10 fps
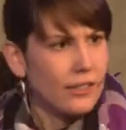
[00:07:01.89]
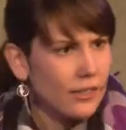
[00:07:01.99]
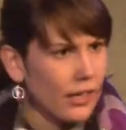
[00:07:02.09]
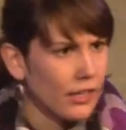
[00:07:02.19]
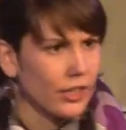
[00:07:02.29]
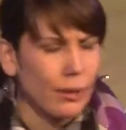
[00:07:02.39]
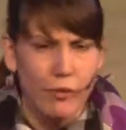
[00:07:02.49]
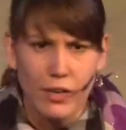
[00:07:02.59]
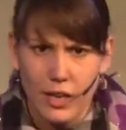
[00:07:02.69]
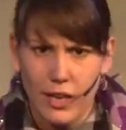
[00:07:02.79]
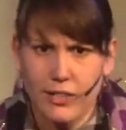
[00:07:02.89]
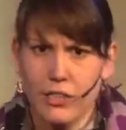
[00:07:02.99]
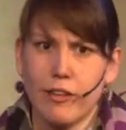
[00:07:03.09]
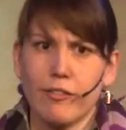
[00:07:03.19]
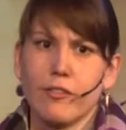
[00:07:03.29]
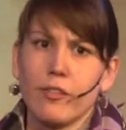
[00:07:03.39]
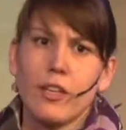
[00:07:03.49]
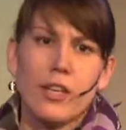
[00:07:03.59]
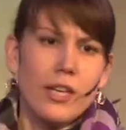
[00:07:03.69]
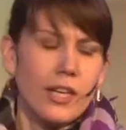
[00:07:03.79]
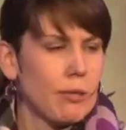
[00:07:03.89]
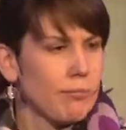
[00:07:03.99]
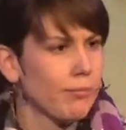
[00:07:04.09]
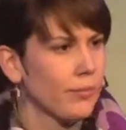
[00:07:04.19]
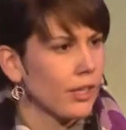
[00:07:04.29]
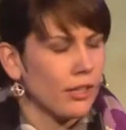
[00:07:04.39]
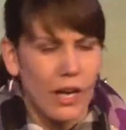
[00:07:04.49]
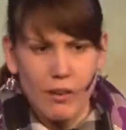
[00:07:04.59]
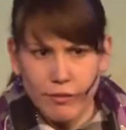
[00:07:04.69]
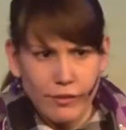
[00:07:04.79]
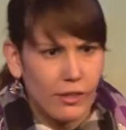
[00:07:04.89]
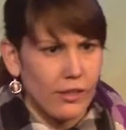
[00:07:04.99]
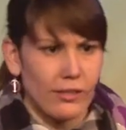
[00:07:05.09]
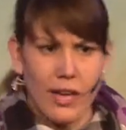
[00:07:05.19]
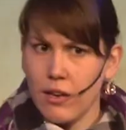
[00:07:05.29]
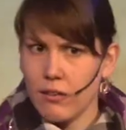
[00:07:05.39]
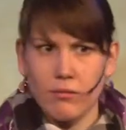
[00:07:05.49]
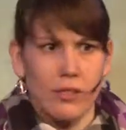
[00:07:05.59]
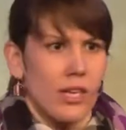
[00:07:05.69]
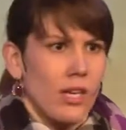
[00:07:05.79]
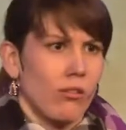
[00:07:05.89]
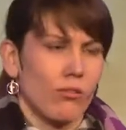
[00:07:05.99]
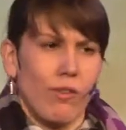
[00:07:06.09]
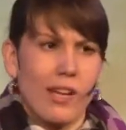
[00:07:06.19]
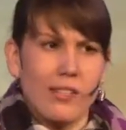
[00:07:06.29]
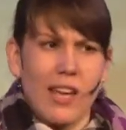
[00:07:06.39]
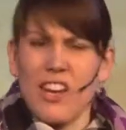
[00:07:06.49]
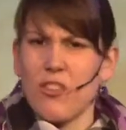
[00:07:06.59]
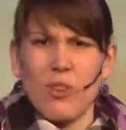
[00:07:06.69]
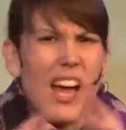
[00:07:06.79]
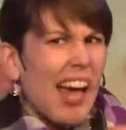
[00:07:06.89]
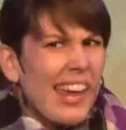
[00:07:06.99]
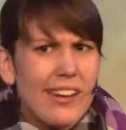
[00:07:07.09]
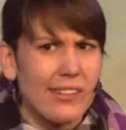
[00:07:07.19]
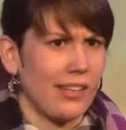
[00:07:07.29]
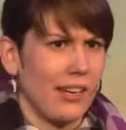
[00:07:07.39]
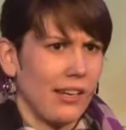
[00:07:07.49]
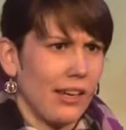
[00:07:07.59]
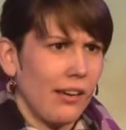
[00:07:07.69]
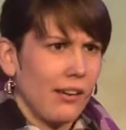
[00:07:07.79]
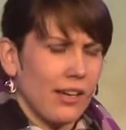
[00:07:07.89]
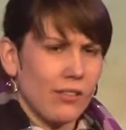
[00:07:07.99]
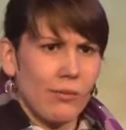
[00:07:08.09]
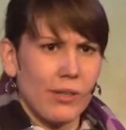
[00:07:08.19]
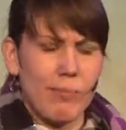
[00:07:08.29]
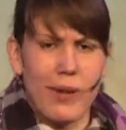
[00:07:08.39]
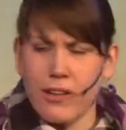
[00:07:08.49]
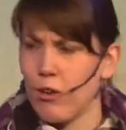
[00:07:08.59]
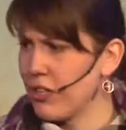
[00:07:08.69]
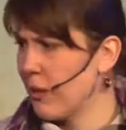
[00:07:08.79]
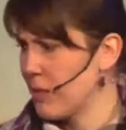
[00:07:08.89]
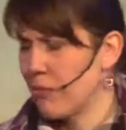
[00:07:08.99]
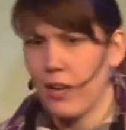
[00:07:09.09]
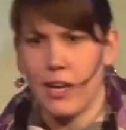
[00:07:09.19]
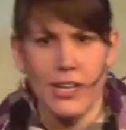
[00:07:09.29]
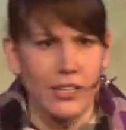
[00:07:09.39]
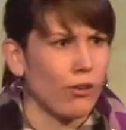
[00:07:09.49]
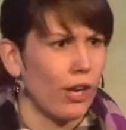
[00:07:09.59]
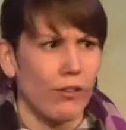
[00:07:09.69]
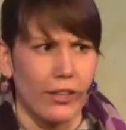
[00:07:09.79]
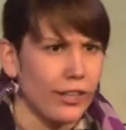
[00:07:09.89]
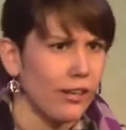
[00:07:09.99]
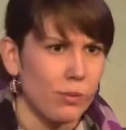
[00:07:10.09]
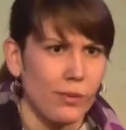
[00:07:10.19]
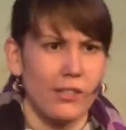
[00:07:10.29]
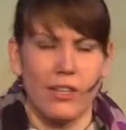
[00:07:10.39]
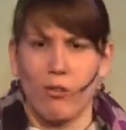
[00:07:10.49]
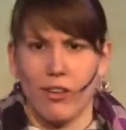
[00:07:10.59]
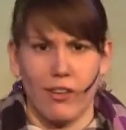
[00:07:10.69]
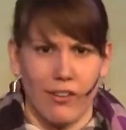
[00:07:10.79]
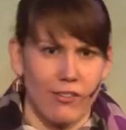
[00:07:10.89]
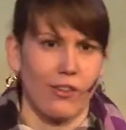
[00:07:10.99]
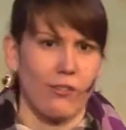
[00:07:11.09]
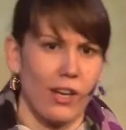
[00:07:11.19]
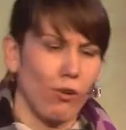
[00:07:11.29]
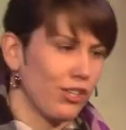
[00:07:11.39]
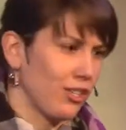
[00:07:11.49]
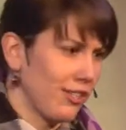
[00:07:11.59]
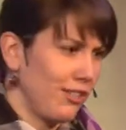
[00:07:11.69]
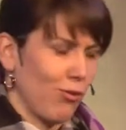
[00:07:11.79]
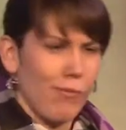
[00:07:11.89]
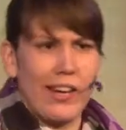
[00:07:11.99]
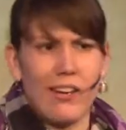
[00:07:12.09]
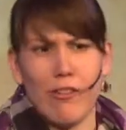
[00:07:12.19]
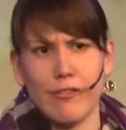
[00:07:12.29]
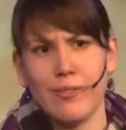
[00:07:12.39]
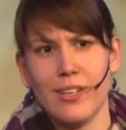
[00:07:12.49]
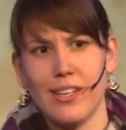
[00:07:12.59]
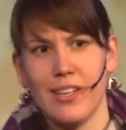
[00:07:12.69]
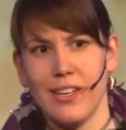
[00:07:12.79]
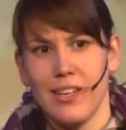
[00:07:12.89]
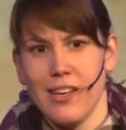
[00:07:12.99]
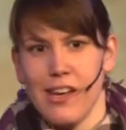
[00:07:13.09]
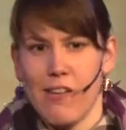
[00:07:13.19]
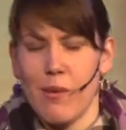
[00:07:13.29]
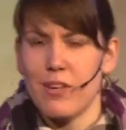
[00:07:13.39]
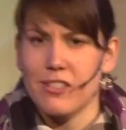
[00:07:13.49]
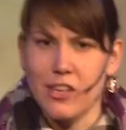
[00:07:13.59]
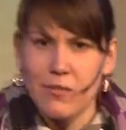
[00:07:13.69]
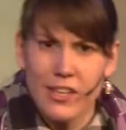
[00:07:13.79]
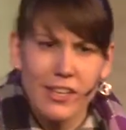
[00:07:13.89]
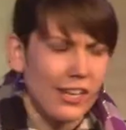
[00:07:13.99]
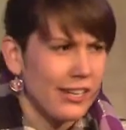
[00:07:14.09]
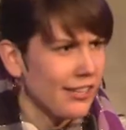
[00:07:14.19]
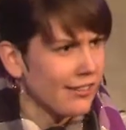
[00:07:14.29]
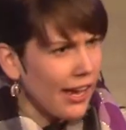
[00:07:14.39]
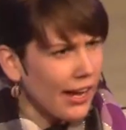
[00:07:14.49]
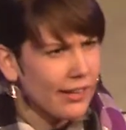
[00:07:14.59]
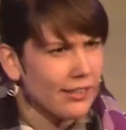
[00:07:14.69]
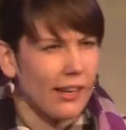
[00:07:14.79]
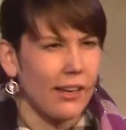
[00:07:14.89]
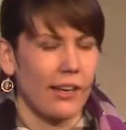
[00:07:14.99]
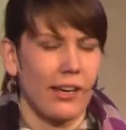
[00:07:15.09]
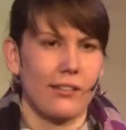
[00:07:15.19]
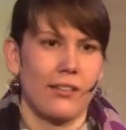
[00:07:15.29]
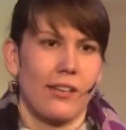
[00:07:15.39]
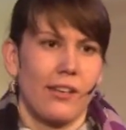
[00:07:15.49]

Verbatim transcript: die ich kann. Ich habe viele Leidenschaften, ähm, ich kann viele Sachen und du weißt gar nicht so eine eine Sache, ja. Also ich meine, die Bandleute haben es immer leicht, die können einfach Gitarre spielen, die Logik ist irgendwie logisch, dass sie hier oben einlaufen. Aber wenn man das irgendwie nicht kann, nicht diese eine Sache hat,